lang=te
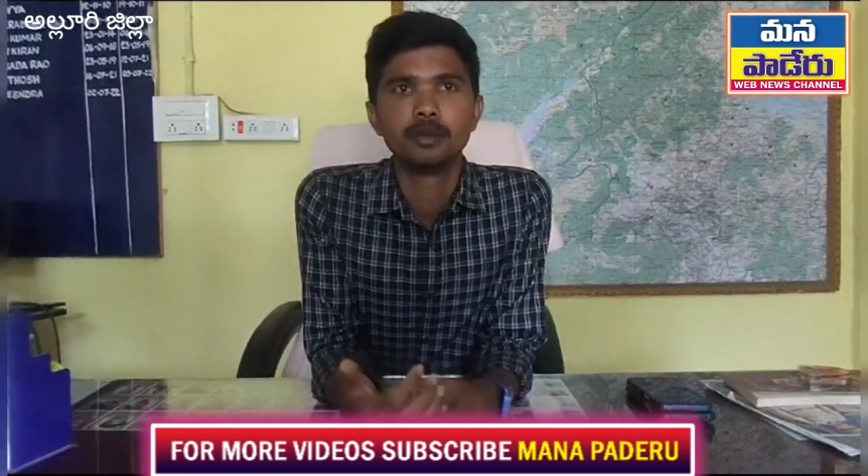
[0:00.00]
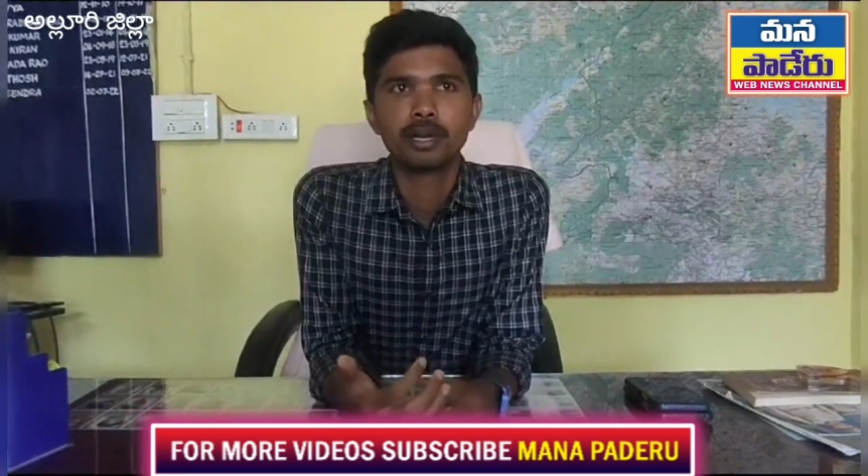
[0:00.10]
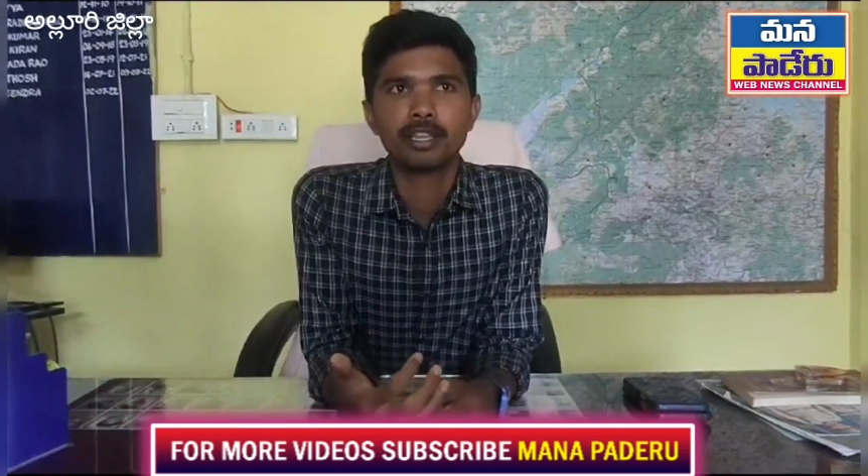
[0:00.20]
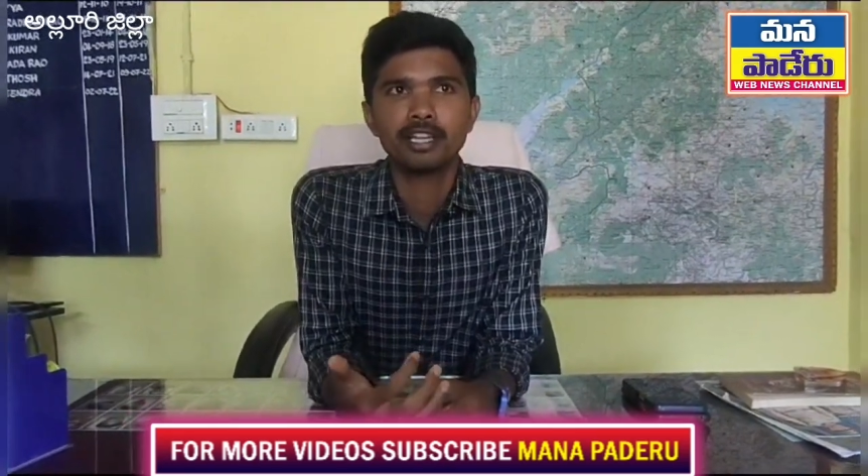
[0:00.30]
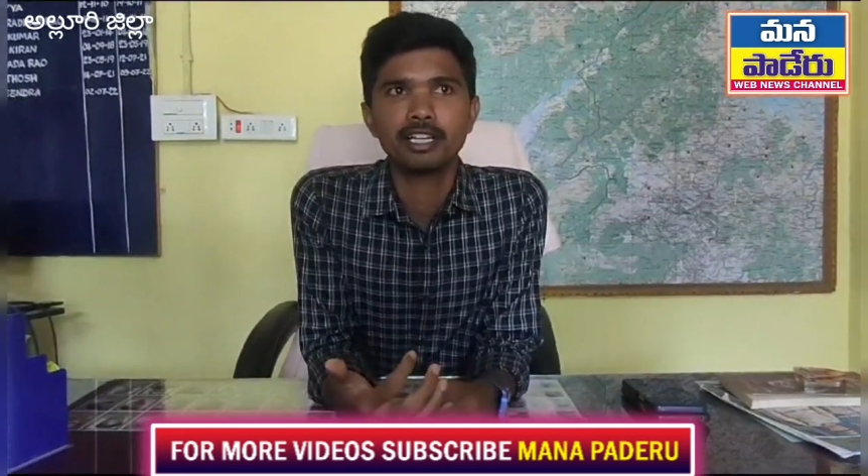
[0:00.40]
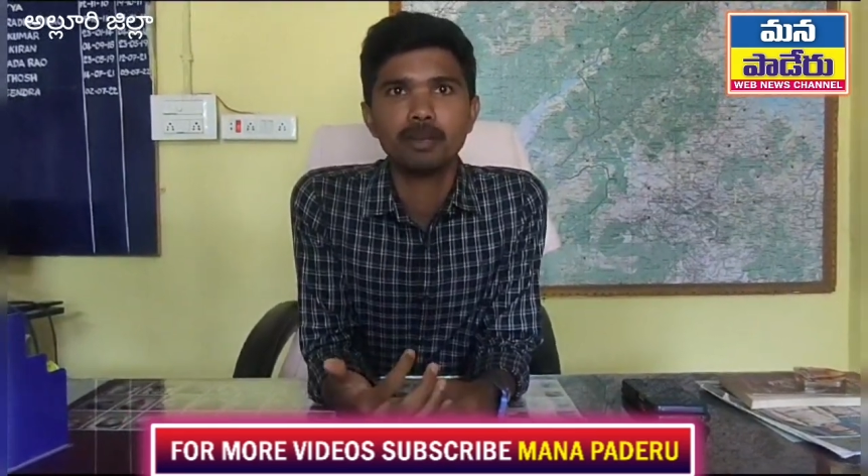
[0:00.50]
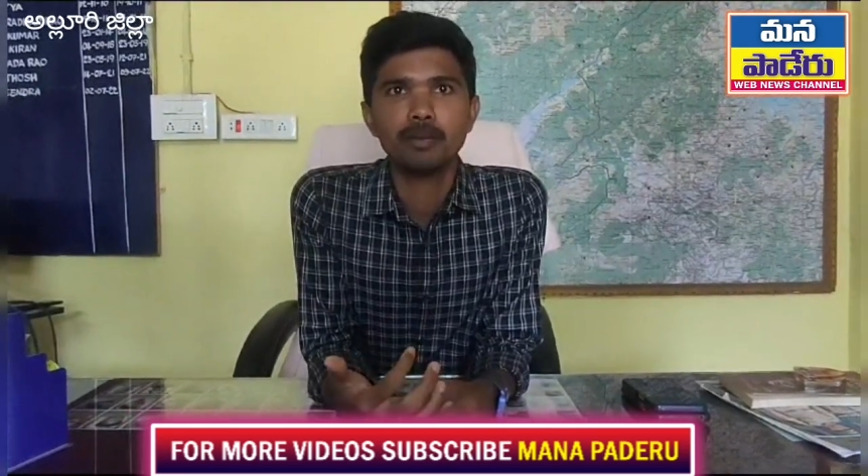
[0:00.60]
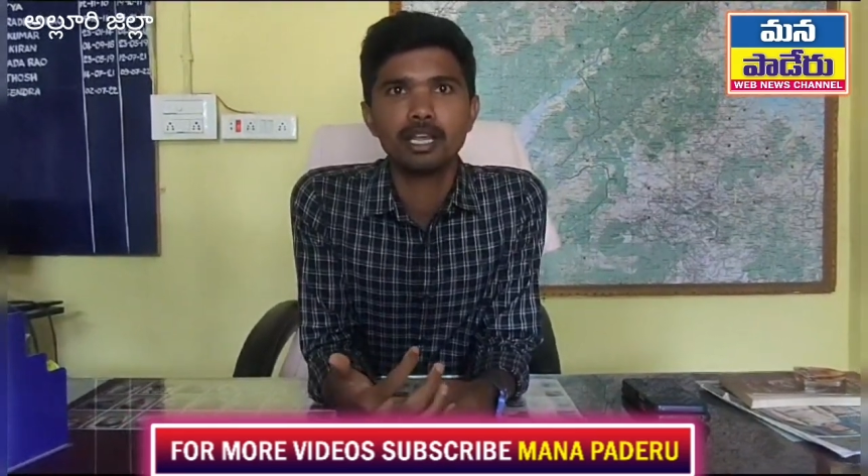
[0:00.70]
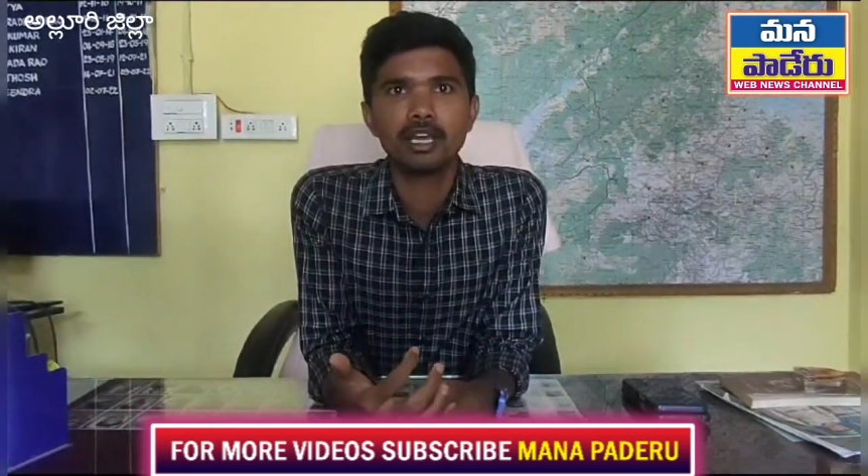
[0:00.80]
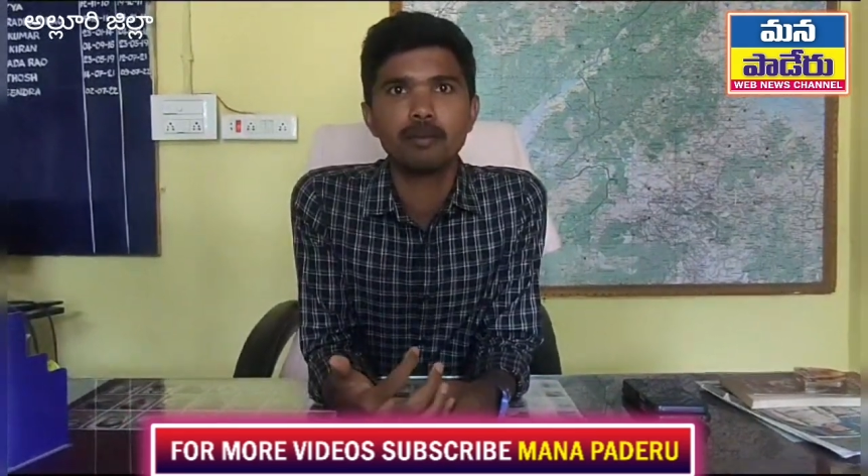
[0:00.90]
ప్రధానంగా
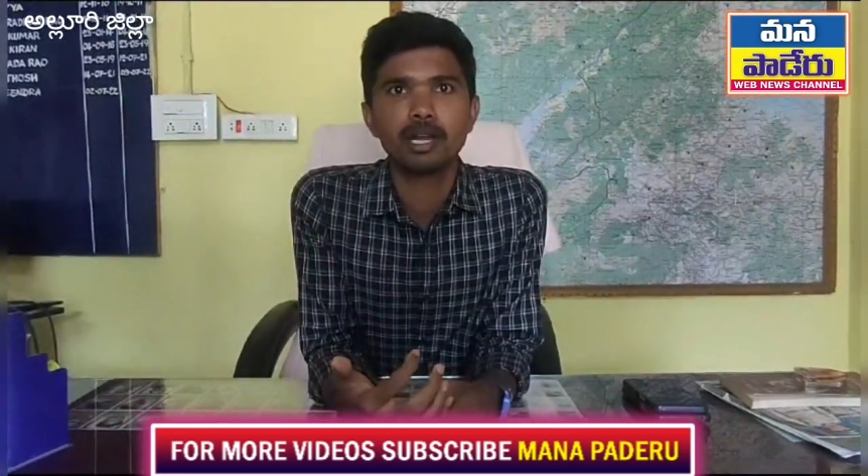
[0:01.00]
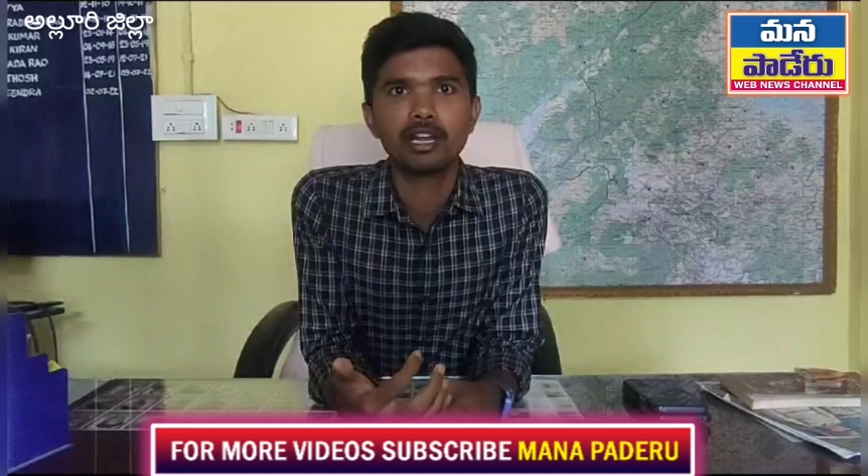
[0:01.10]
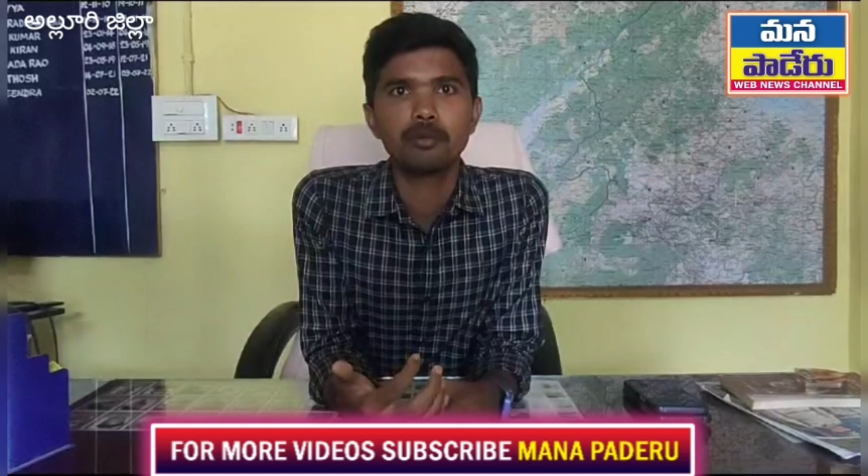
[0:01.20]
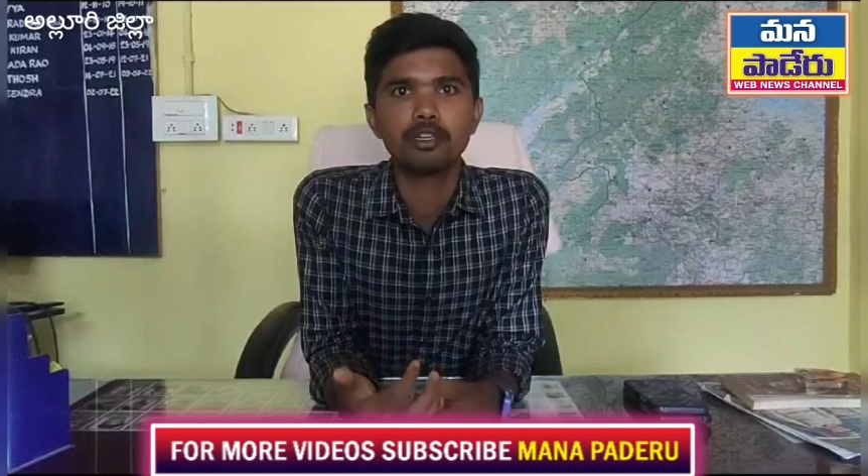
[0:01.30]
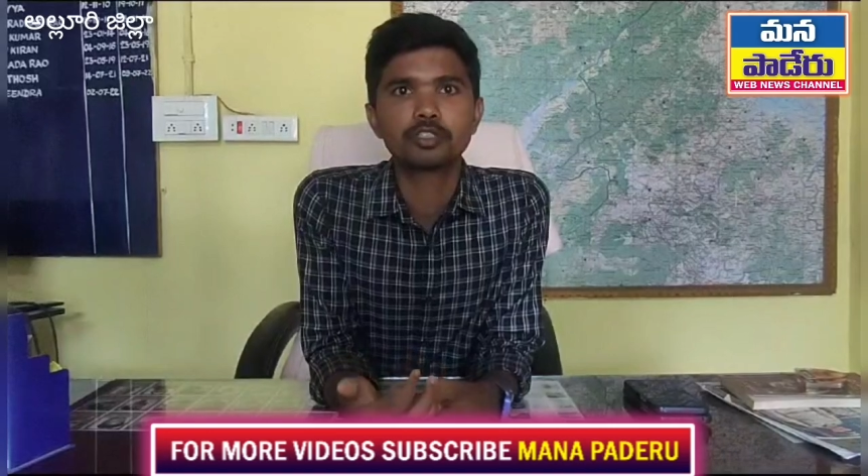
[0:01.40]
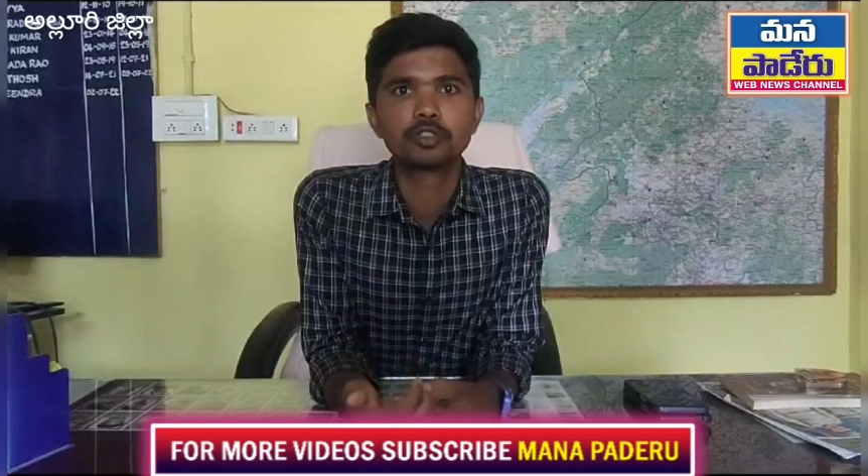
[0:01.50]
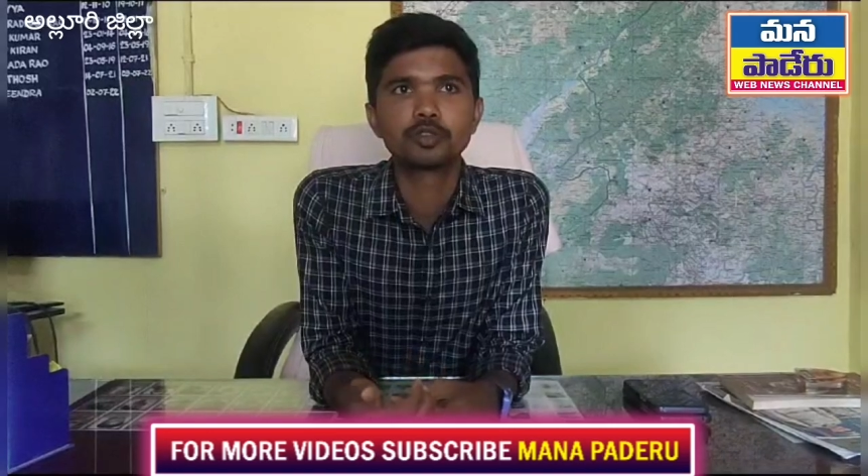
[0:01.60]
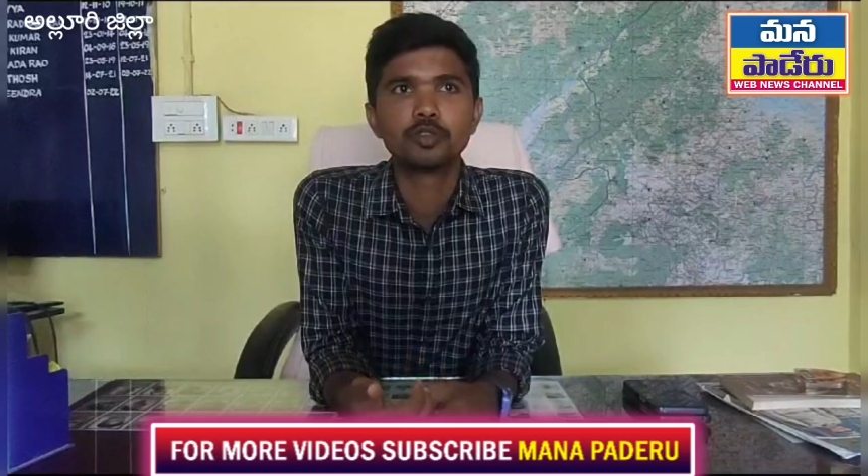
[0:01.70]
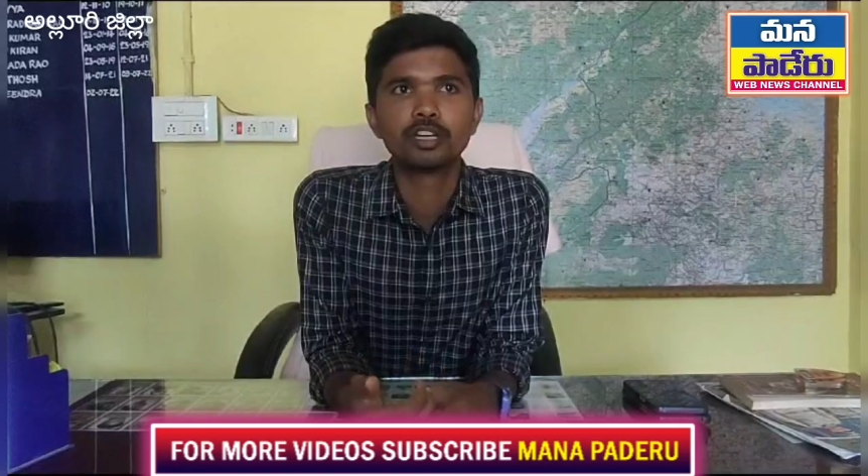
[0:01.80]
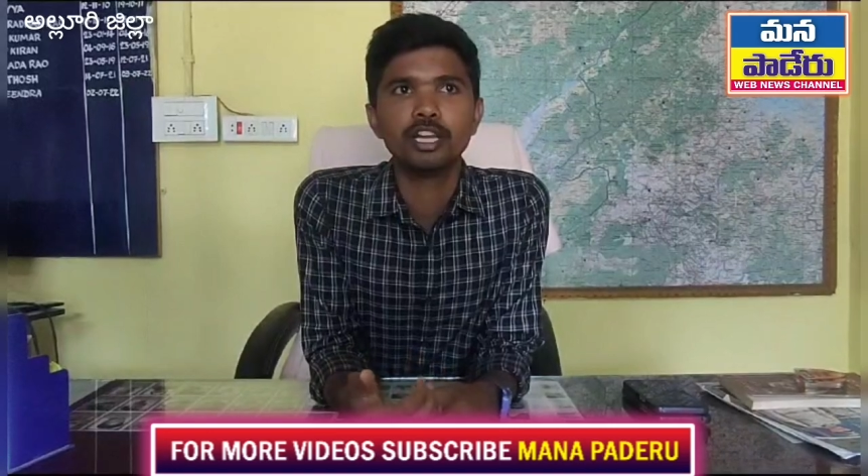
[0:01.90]
మన మండలంలో
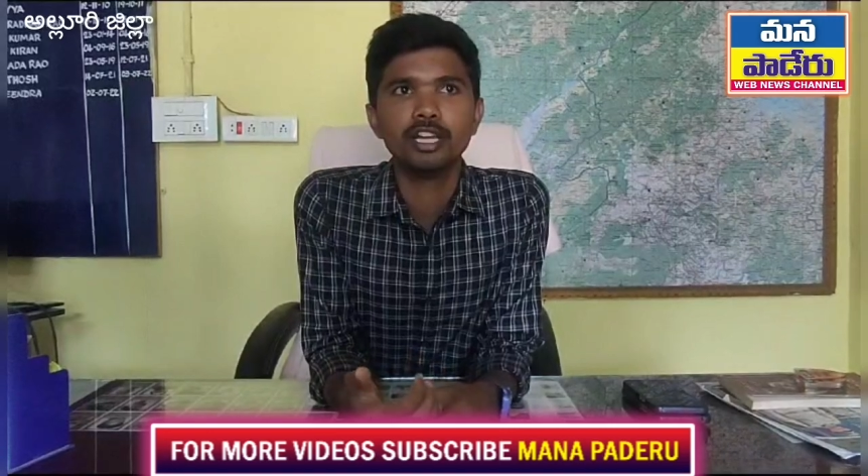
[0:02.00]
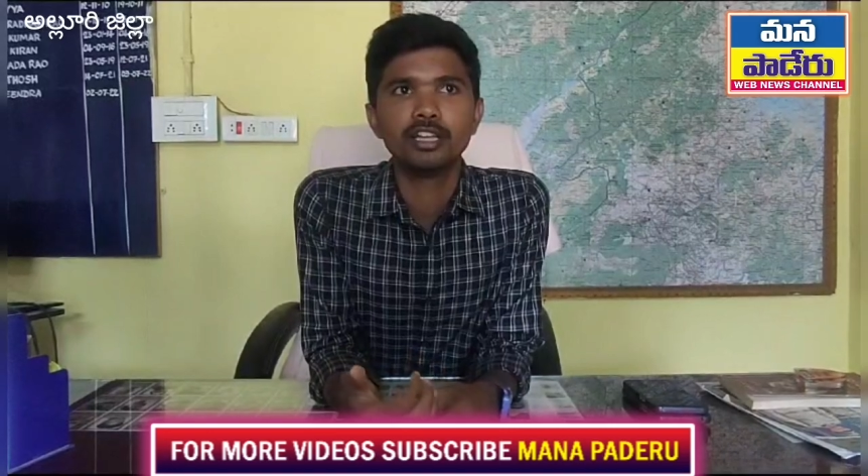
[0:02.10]
చూసుకుంటే